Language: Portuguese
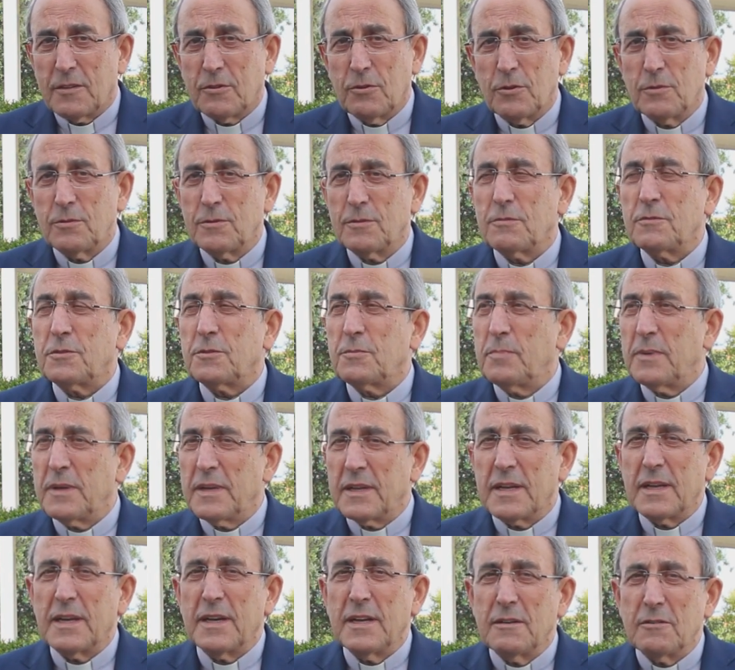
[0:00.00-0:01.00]
todos os
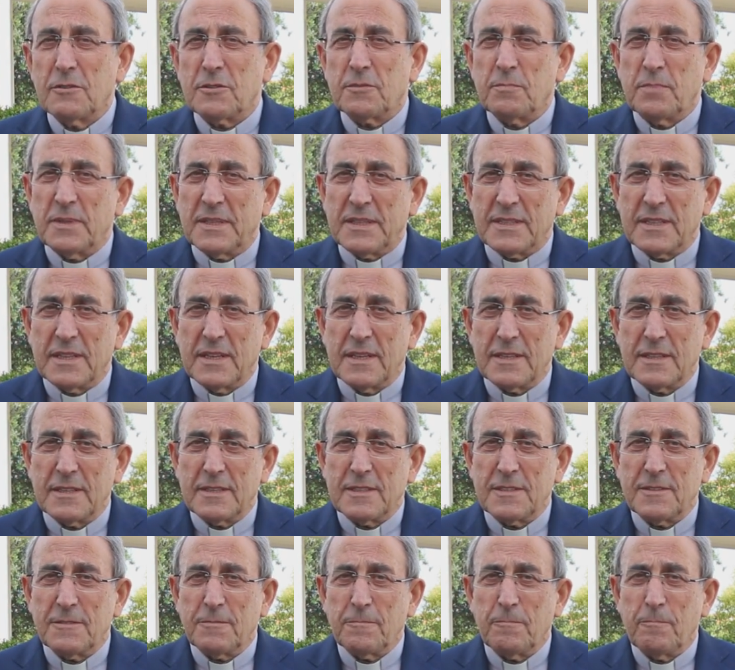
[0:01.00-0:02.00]
peregrinos
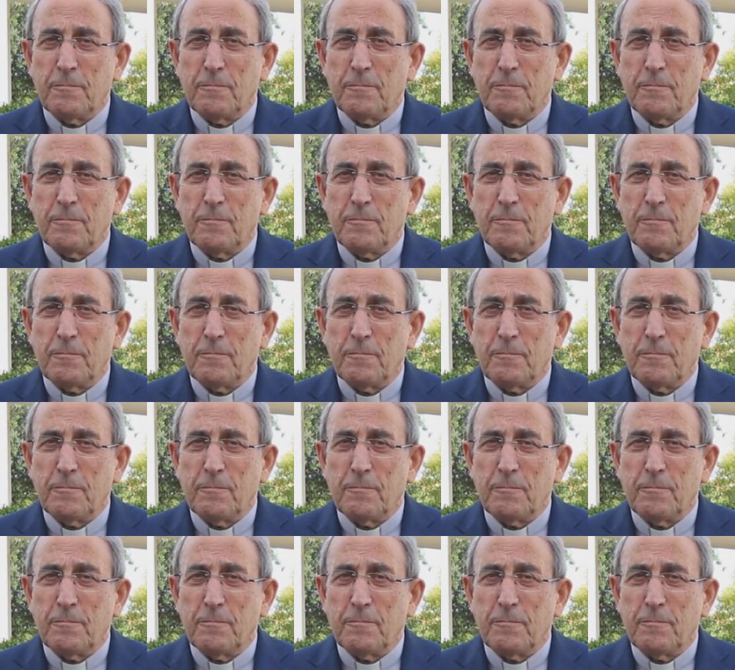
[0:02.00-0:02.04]
presentes.